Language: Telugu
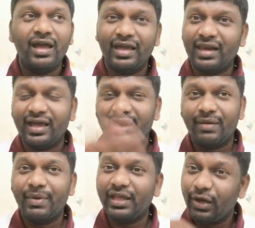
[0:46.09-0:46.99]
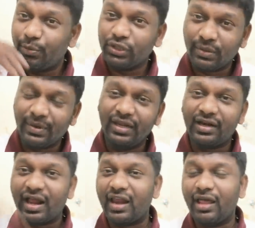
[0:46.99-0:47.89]
ఇలా ఇలా మరి వెళ్ళిపోతే మళ్ళీ
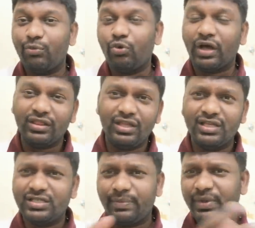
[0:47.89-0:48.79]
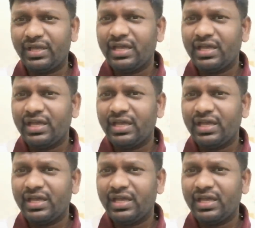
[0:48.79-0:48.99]
రాలేము అది అని చెప్పి